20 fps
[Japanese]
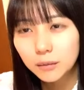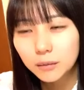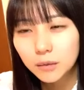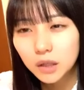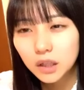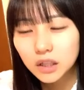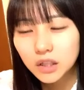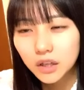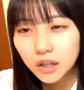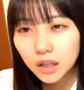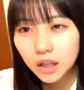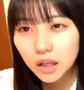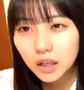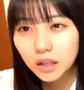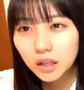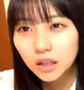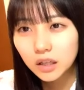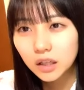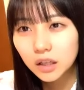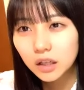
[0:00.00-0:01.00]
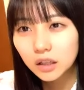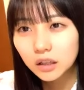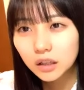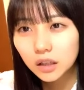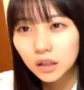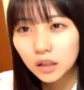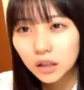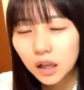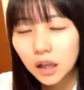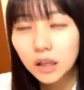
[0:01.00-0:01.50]
昔は携帯なかった
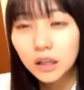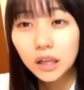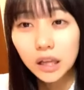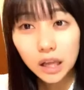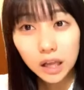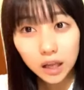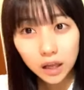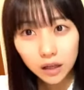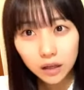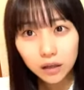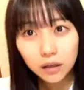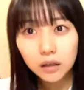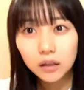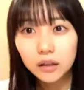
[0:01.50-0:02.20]
からねね